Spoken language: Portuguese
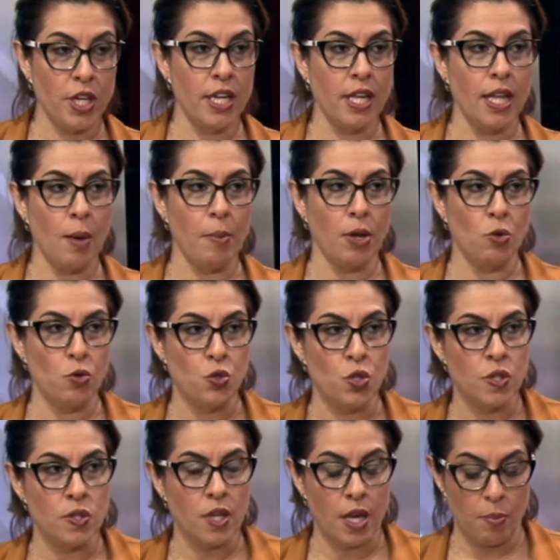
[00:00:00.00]
Eu queria dar uma
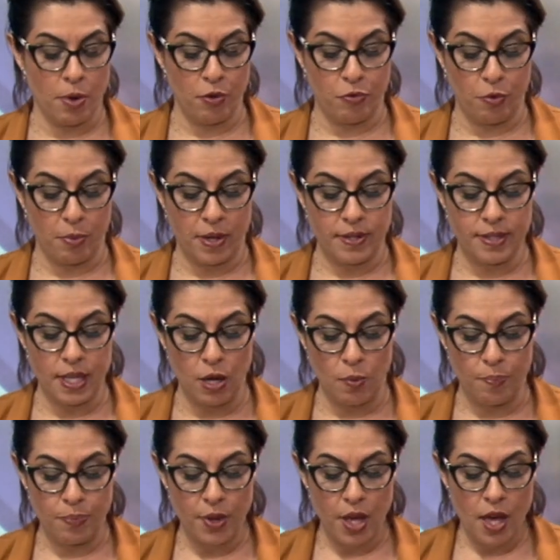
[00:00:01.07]
notícia aí, uma
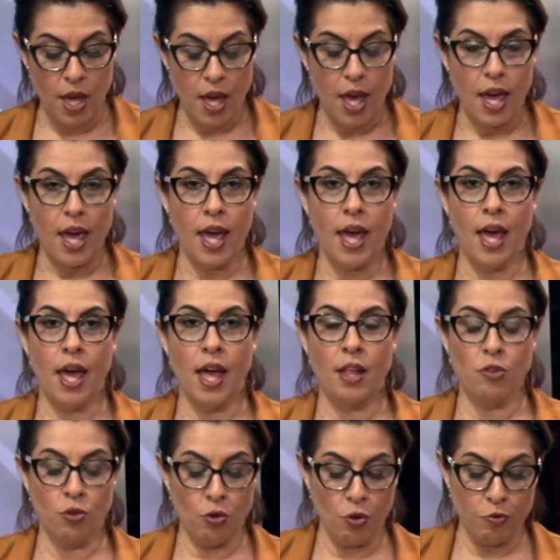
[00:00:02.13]
informação
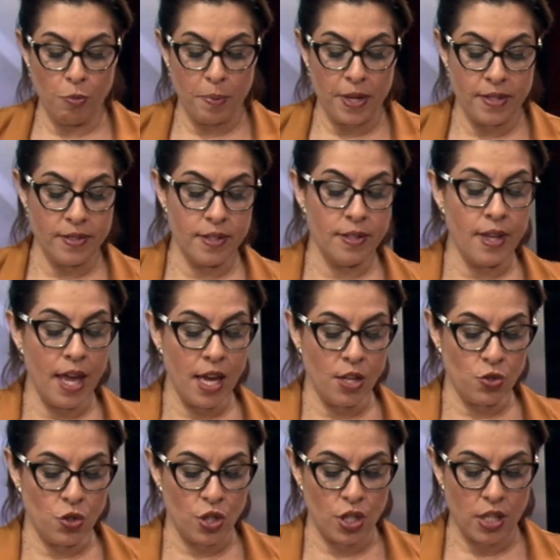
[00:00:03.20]
é, do novo
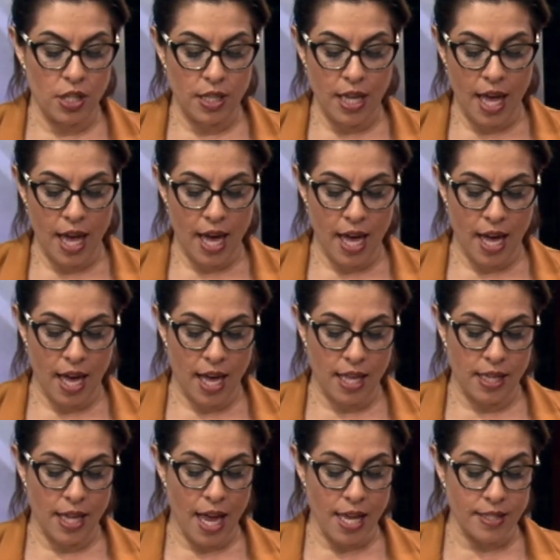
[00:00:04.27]
presidente
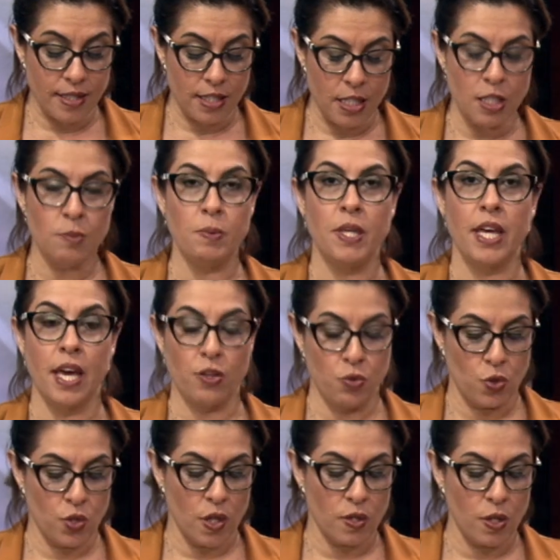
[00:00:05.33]
da, da CISB, que é a
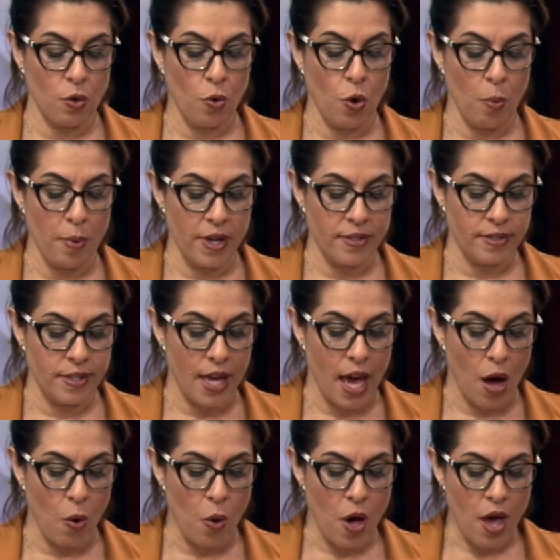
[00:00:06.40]
Associação
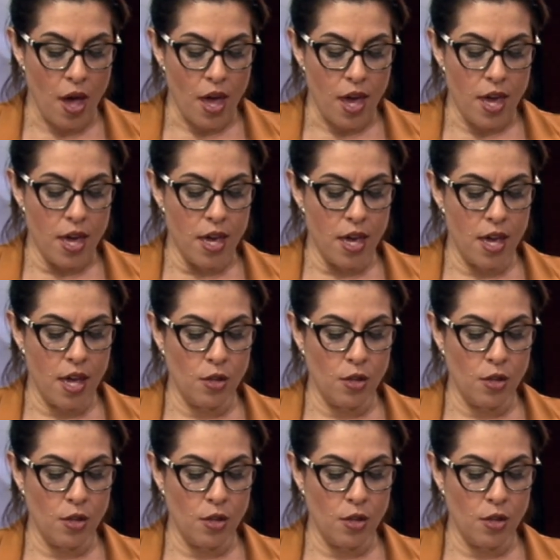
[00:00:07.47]
Comercial e